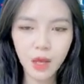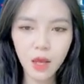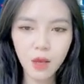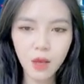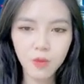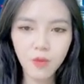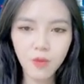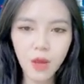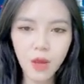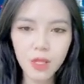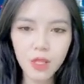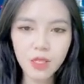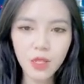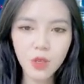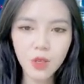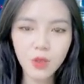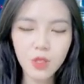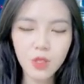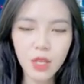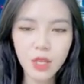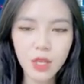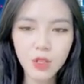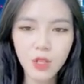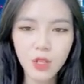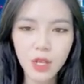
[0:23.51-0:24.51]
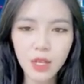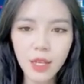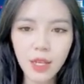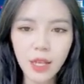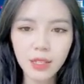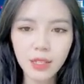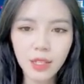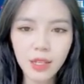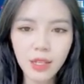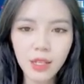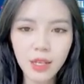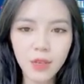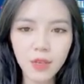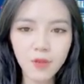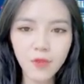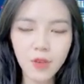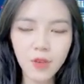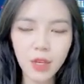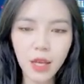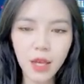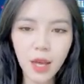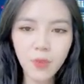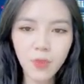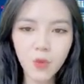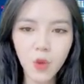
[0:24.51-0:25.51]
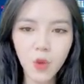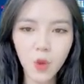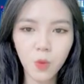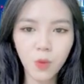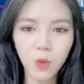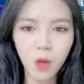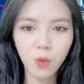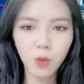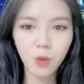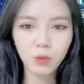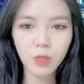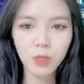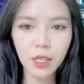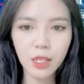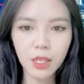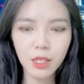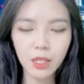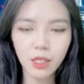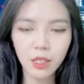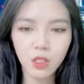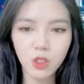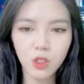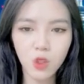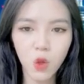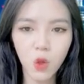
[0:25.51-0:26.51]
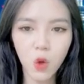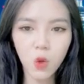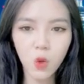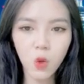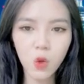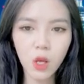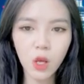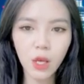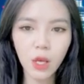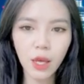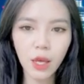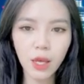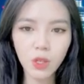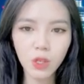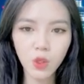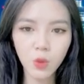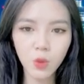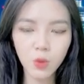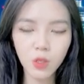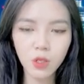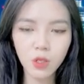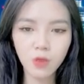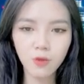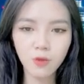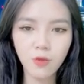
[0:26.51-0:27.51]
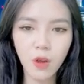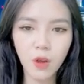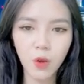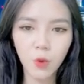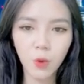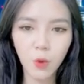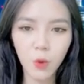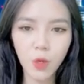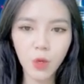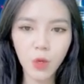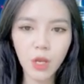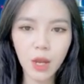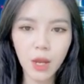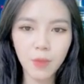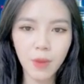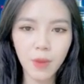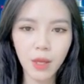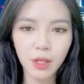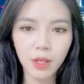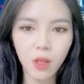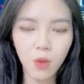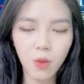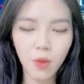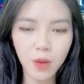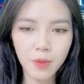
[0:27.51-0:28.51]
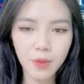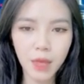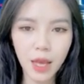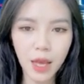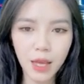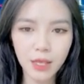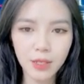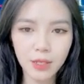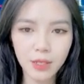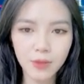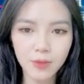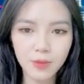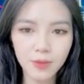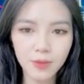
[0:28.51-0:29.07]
Brazil sẽ triển khai thí điểm việc áp dụng đồng tiền kỹ thuật số của Ngân hàng Trung ương vào cuối năm 2022.